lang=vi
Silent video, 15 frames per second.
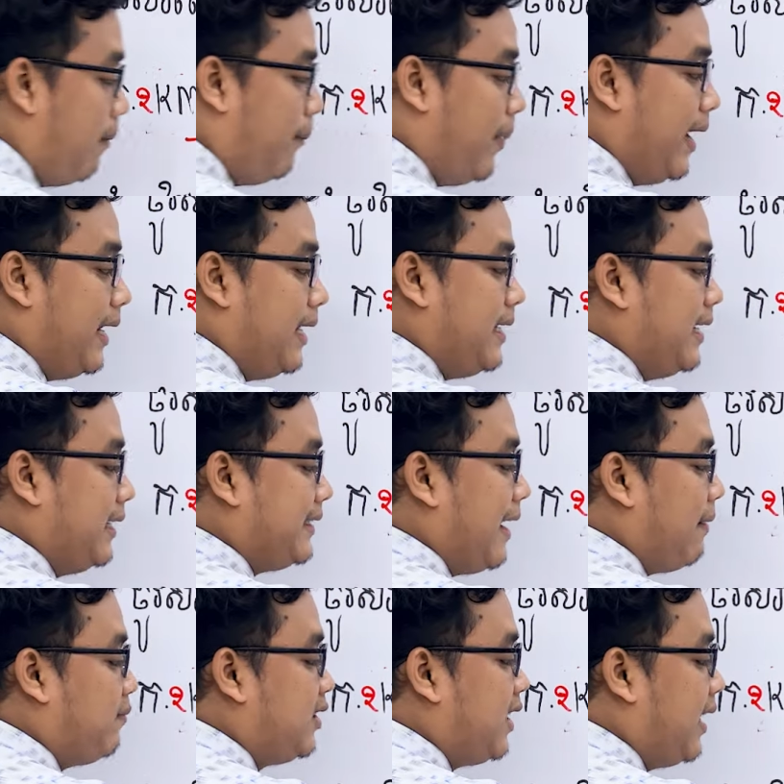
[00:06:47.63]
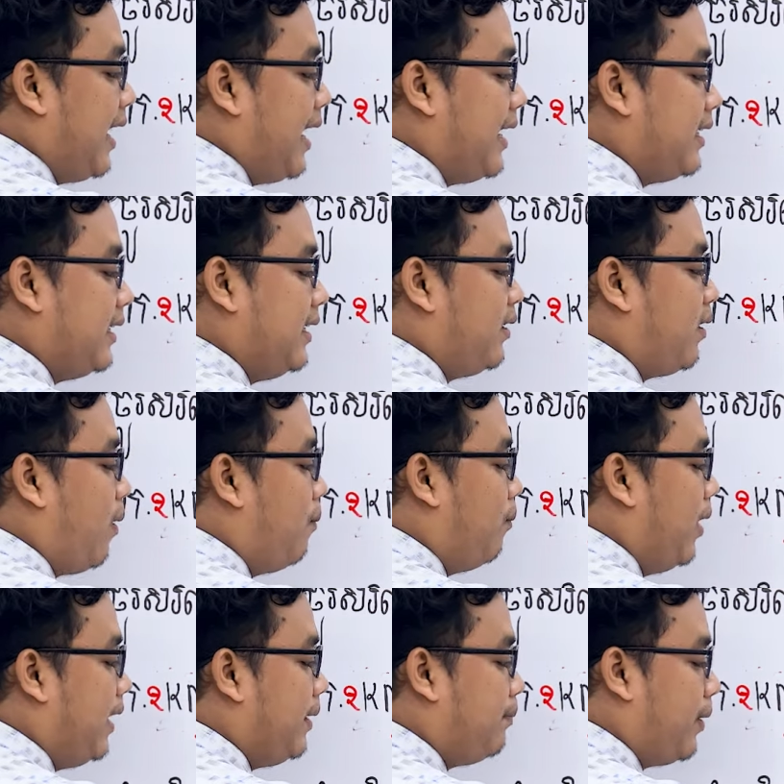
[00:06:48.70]
P để dân chạm chẳng hai
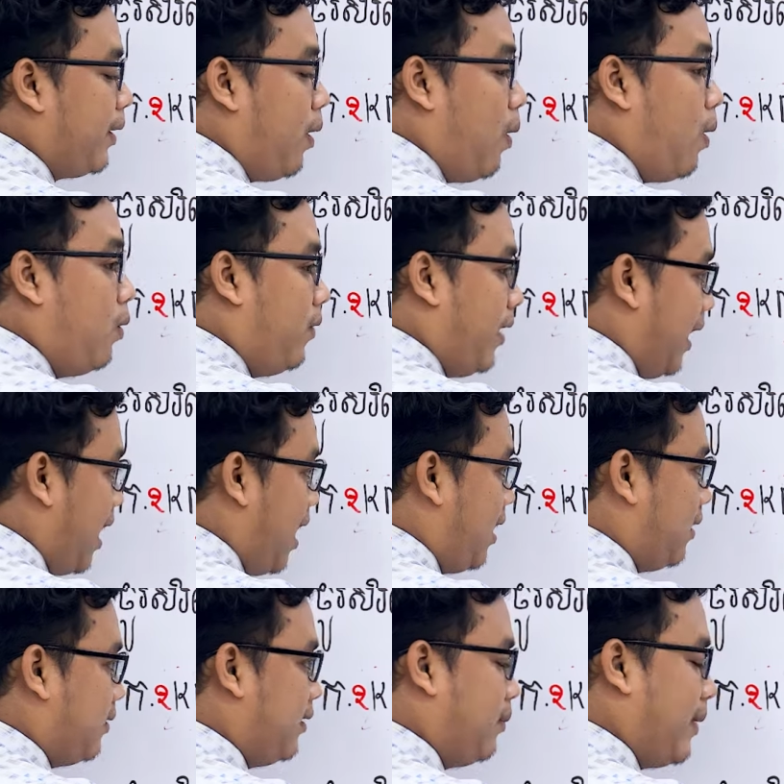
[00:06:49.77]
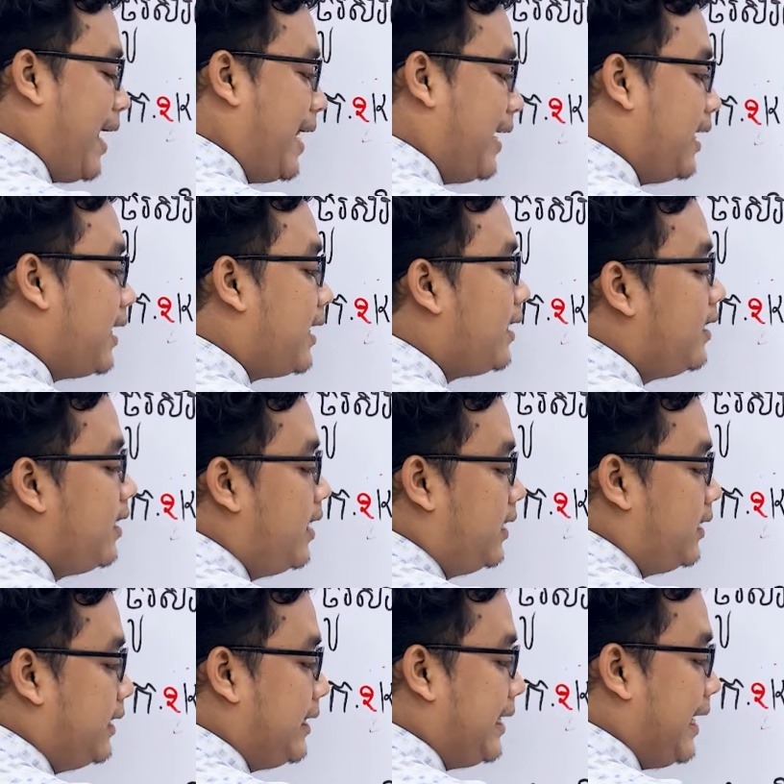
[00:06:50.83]
complete đô và lòng sống khá đó nè
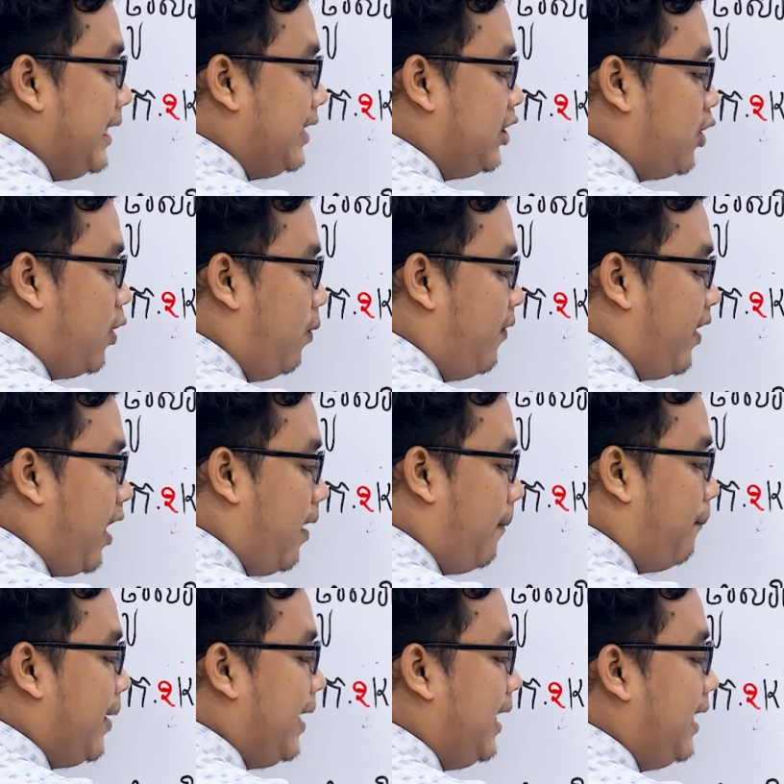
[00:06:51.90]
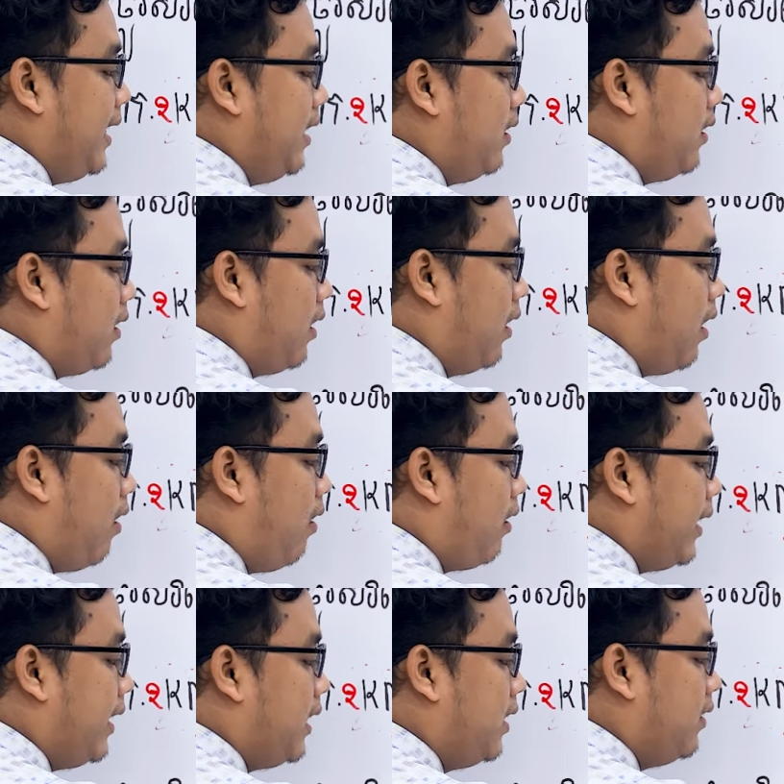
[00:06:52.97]
chẳng ca show và lòng pí clo
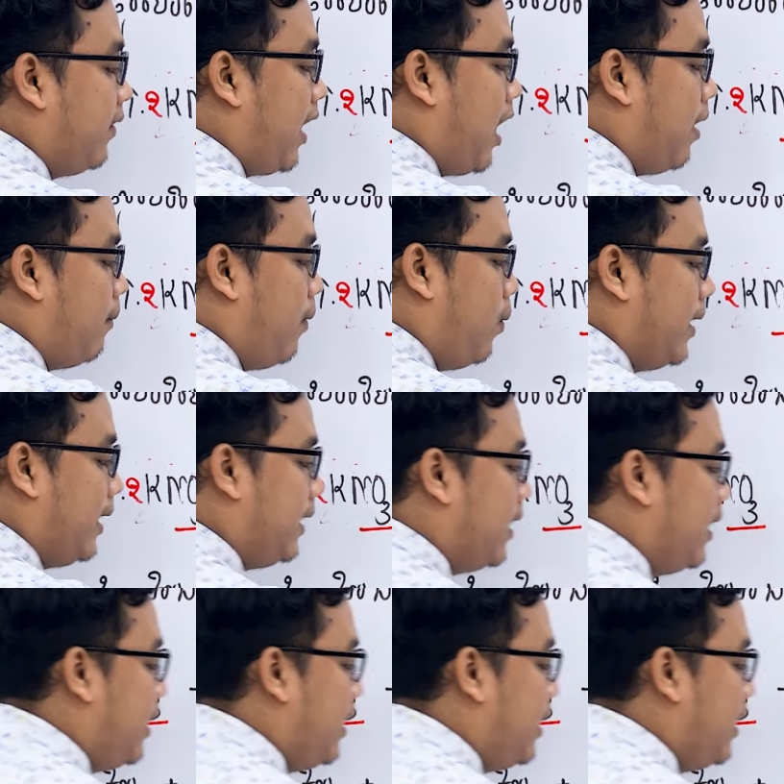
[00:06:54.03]
ní cư và lòng bố bình